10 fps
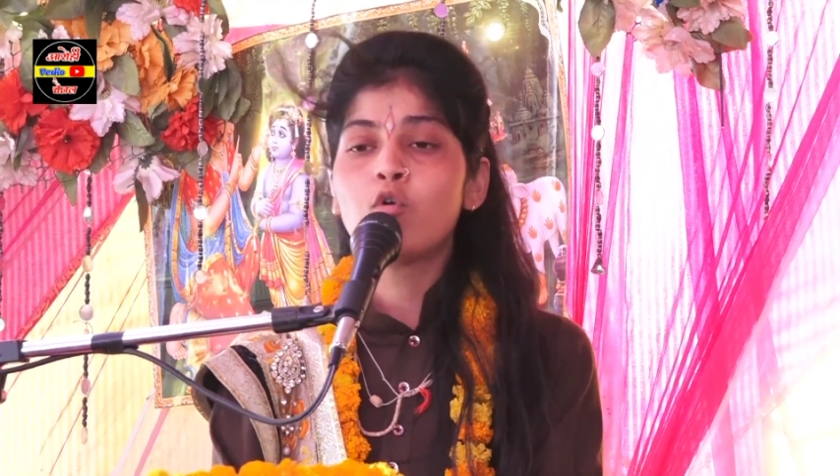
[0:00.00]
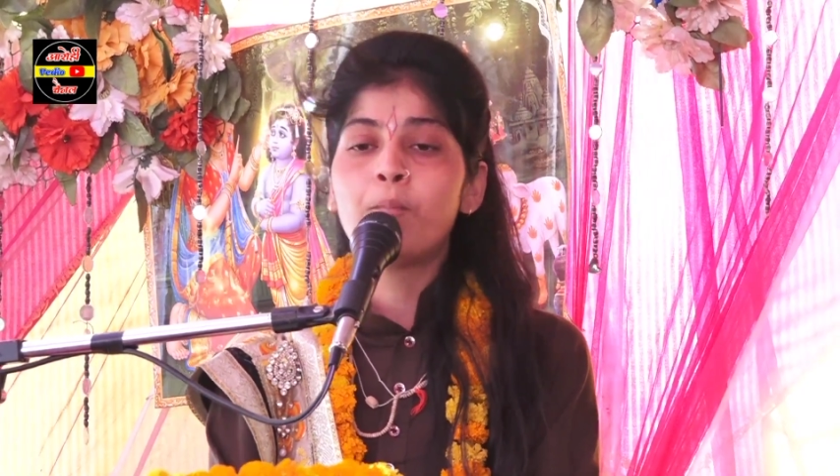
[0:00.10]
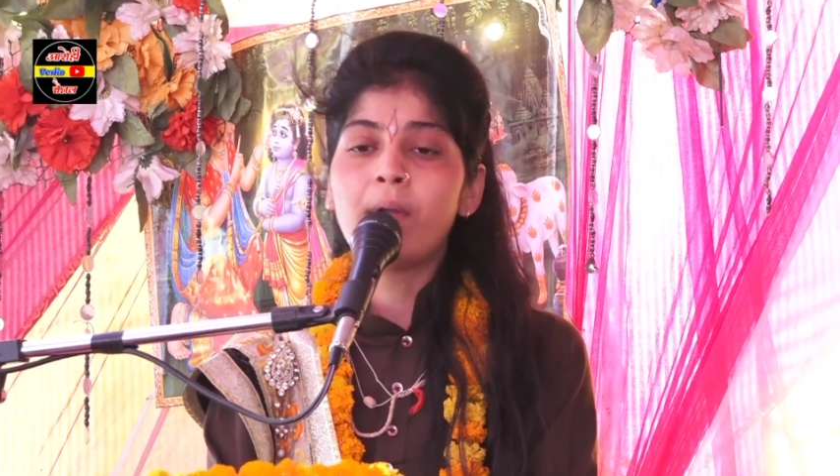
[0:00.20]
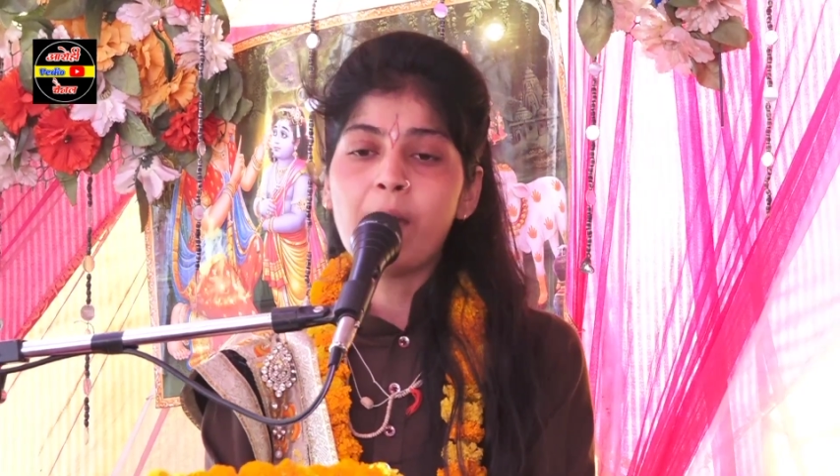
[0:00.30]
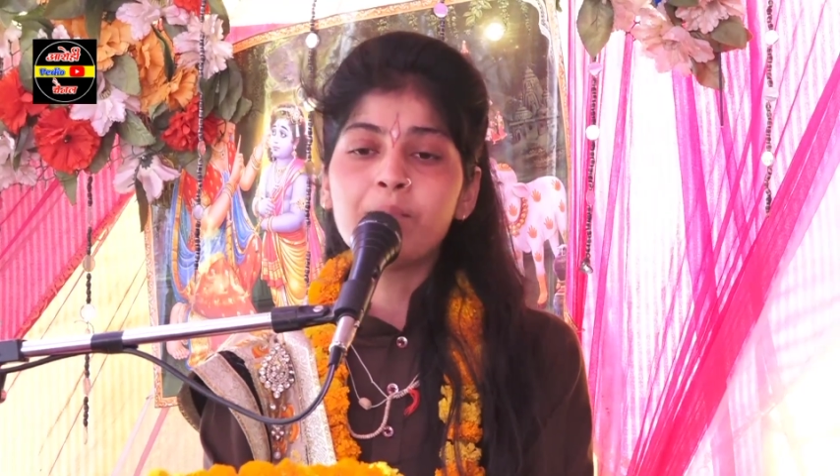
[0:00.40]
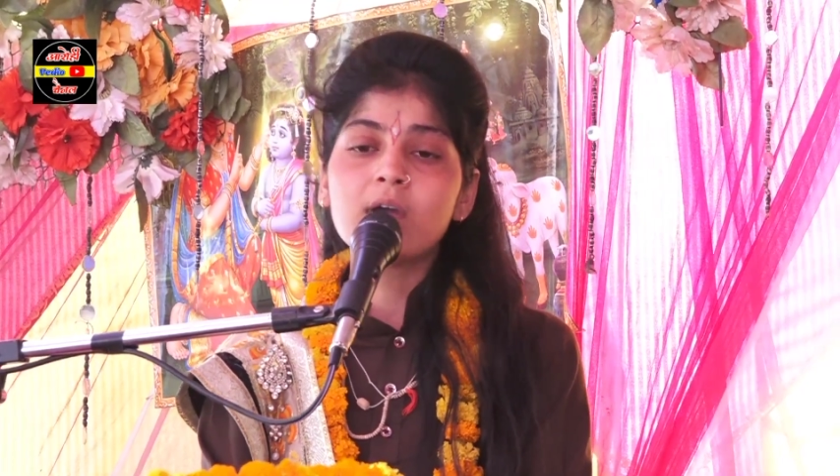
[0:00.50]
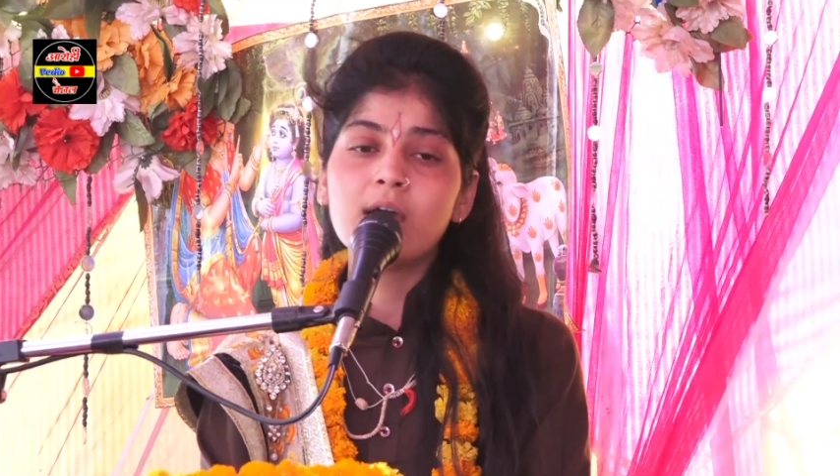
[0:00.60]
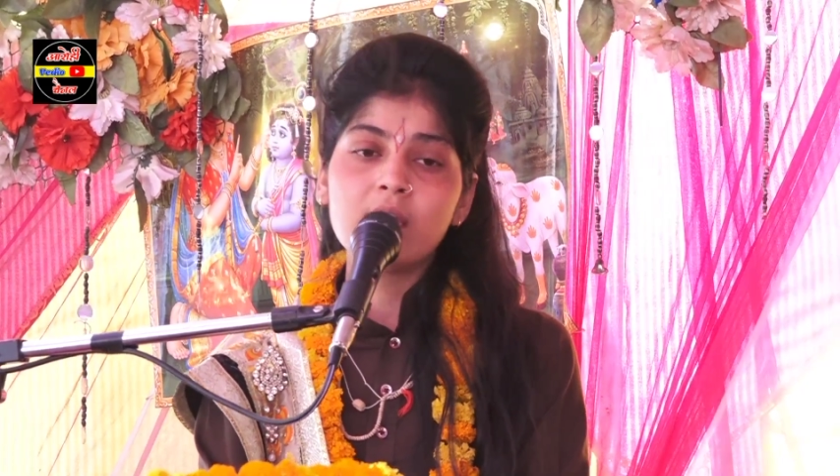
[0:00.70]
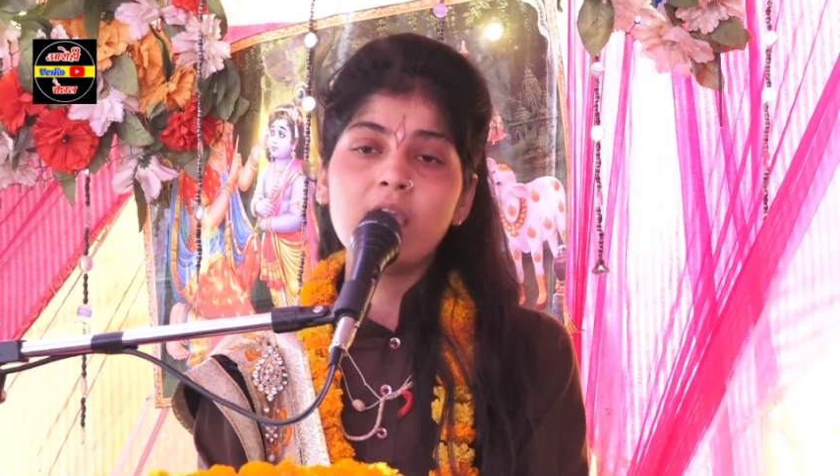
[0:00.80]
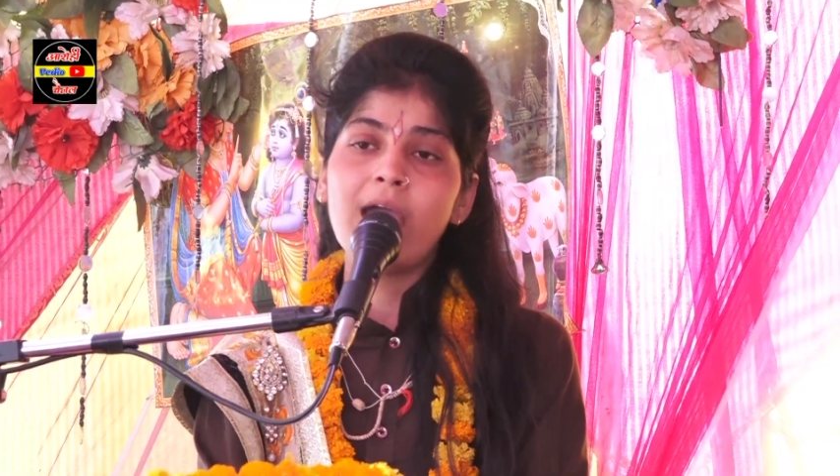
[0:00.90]
को प्राप्त
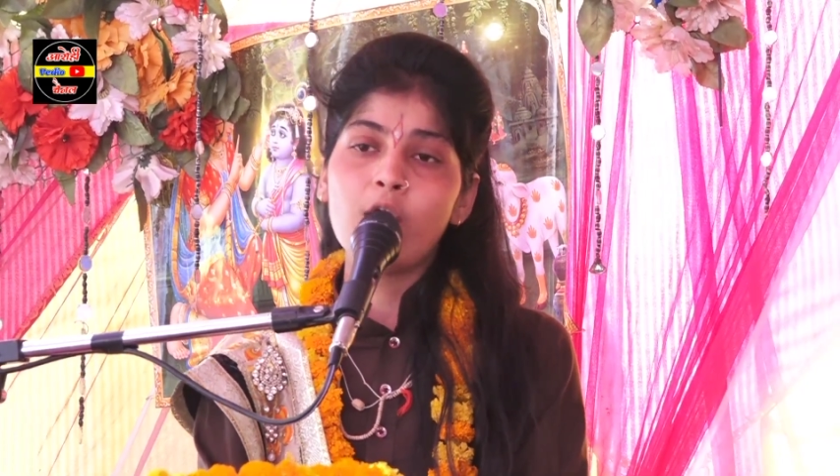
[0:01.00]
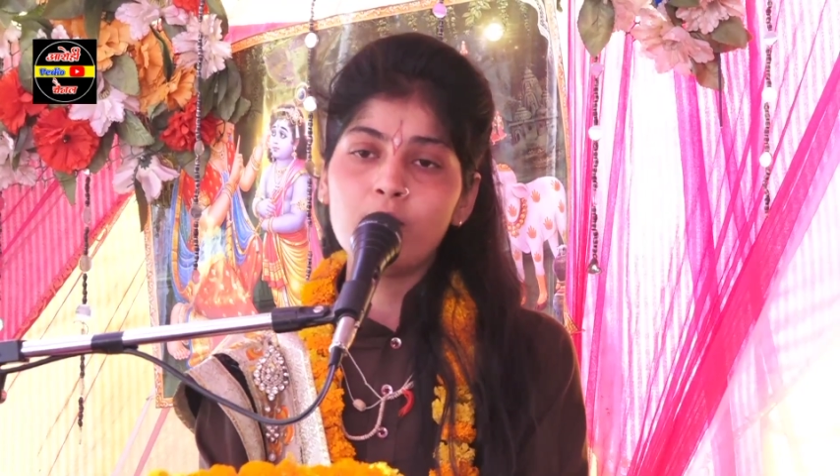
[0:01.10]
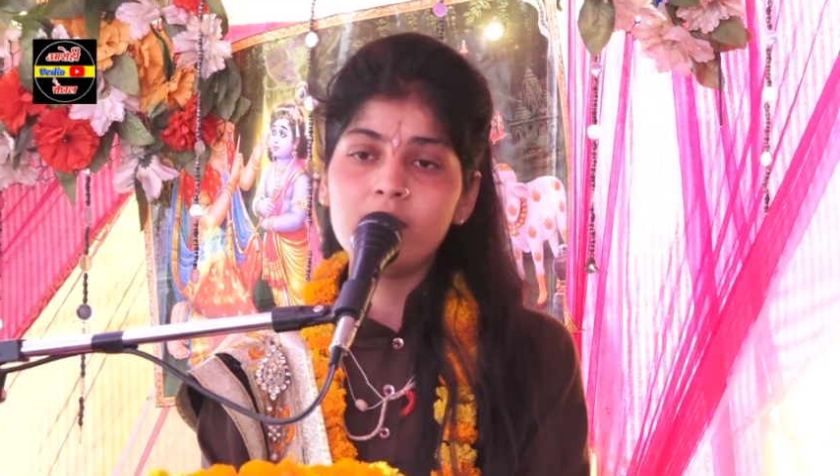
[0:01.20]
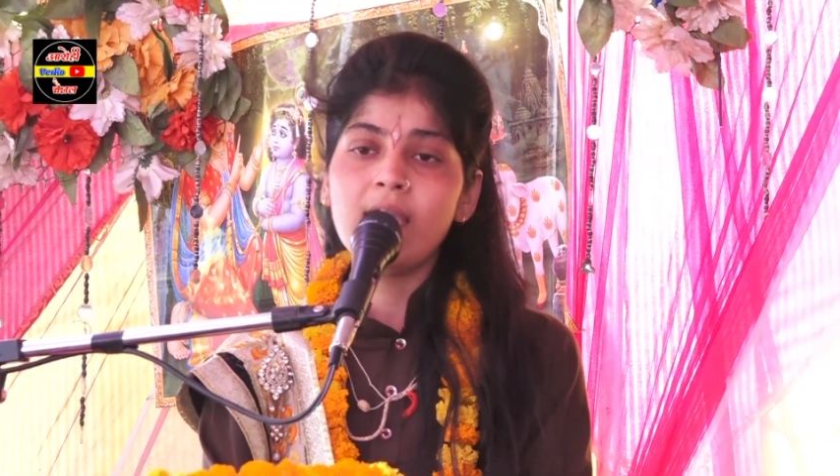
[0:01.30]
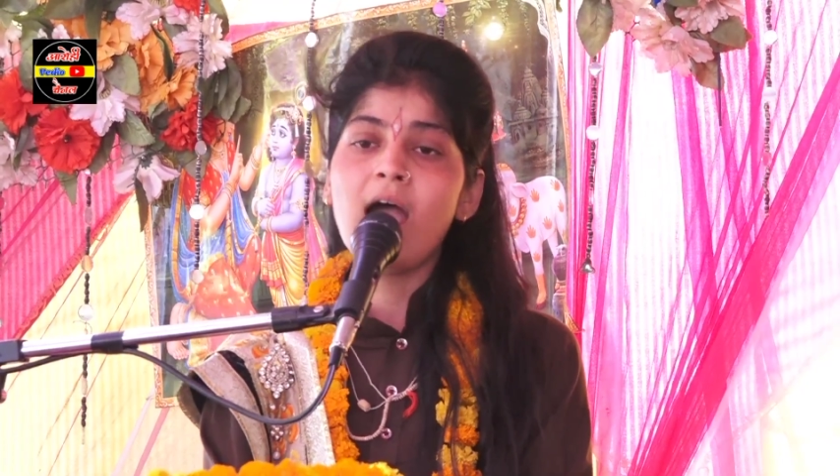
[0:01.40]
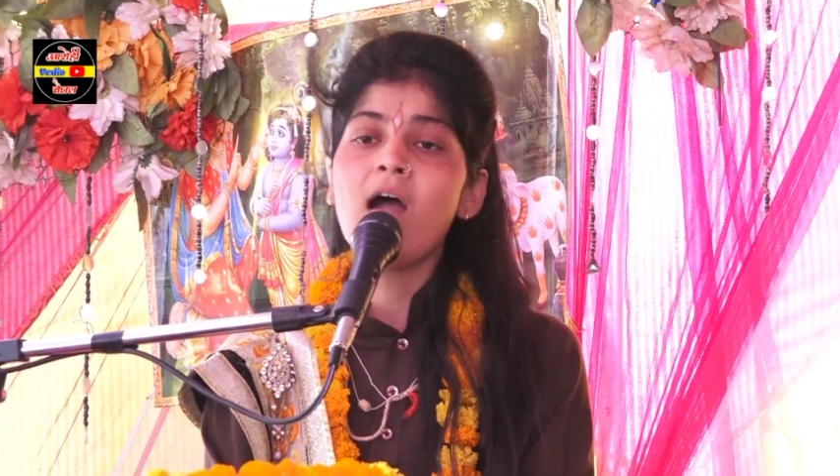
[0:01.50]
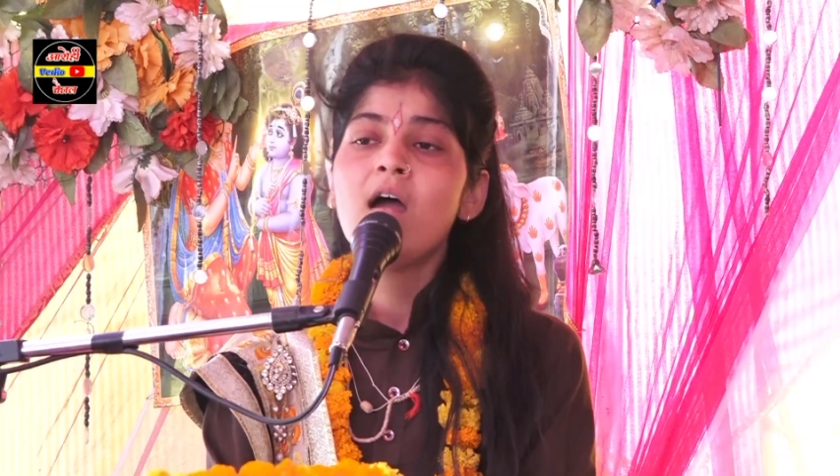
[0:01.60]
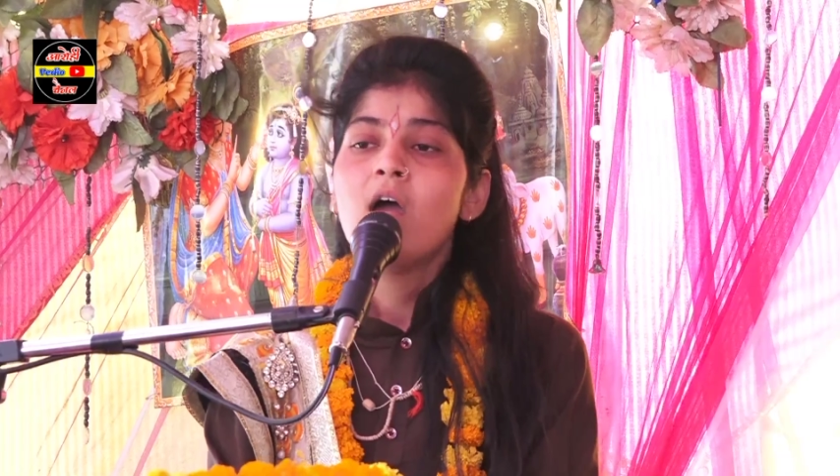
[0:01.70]
करके आया हूँ भैया